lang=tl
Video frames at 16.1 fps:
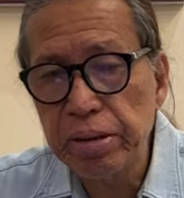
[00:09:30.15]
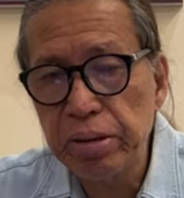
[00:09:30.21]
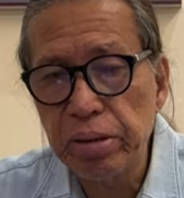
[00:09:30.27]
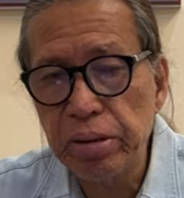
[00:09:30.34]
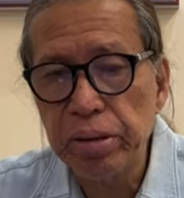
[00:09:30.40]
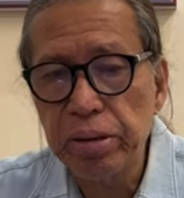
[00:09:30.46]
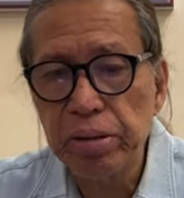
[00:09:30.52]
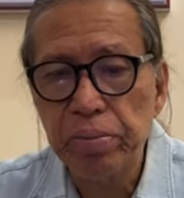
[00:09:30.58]

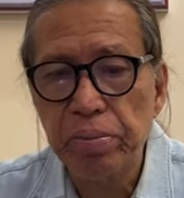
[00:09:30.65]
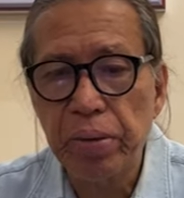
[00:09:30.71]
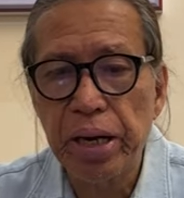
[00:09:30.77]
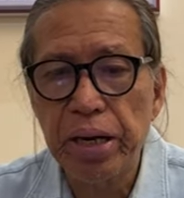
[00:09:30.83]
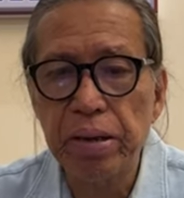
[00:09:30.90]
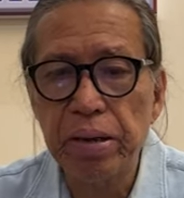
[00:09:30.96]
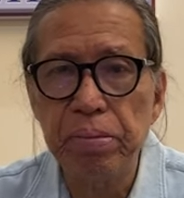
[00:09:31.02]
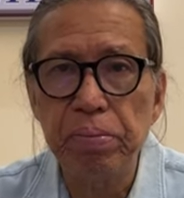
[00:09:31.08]
Oh,
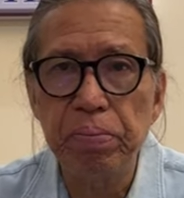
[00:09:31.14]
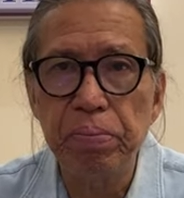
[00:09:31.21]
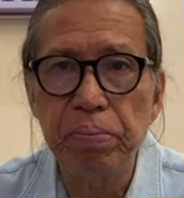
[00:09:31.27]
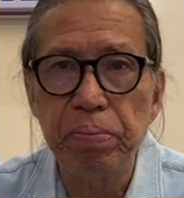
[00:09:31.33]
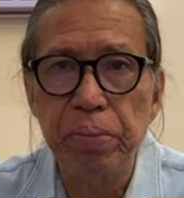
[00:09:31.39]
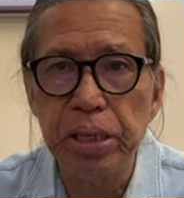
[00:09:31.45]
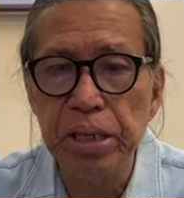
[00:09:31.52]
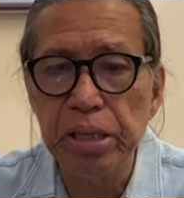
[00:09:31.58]
parang
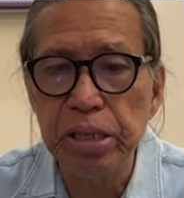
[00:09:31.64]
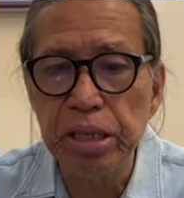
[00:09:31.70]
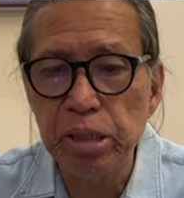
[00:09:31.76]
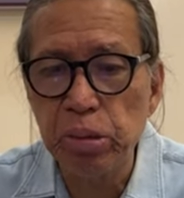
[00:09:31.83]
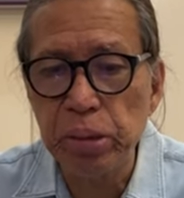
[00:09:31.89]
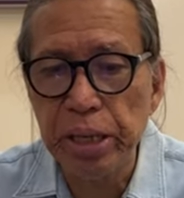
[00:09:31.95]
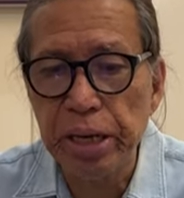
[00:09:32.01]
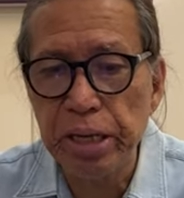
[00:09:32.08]

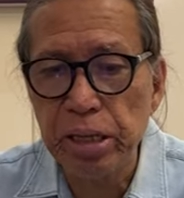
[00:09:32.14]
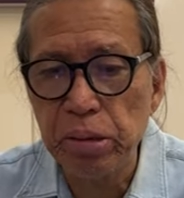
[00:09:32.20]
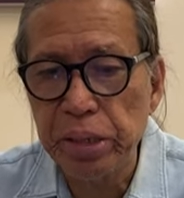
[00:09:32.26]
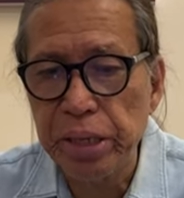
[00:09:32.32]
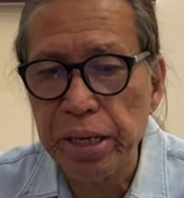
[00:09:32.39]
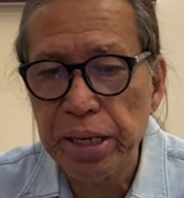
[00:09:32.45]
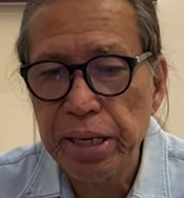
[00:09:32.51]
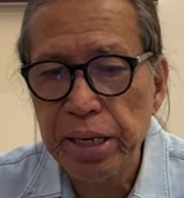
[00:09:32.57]
pinirito na ito
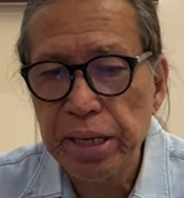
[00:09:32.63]
eh.